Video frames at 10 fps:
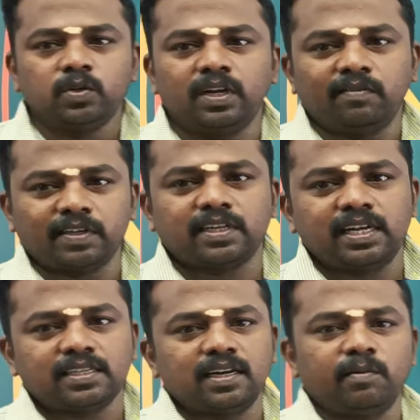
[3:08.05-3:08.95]
இன்னைக்கு ஃபர்ஸ்ட்
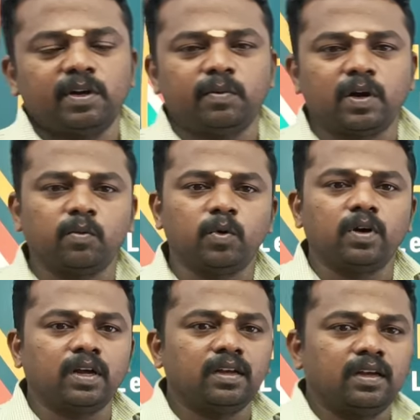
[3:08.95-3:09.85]
கிளாஸ்க்கு நம்ம என்ன பார்க்க
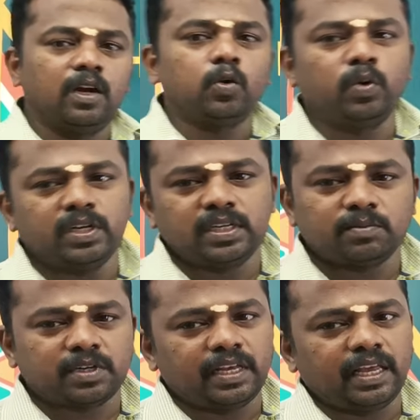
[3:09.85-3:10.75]
போகிறோம்னா டூ டி
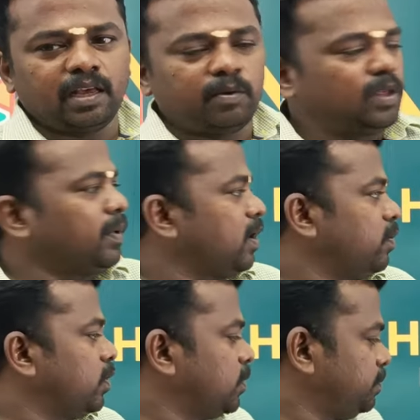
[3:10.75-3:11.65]
ஷேப்ஸில் ஏரியா பற்றி
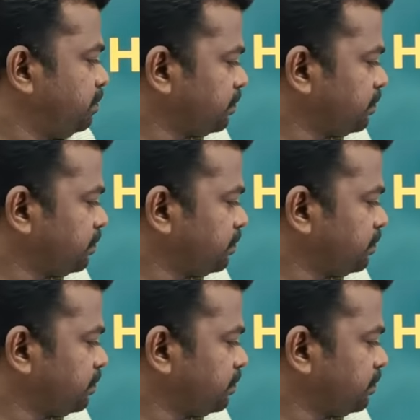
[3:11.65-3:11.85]
பார்க்க போகிறோம்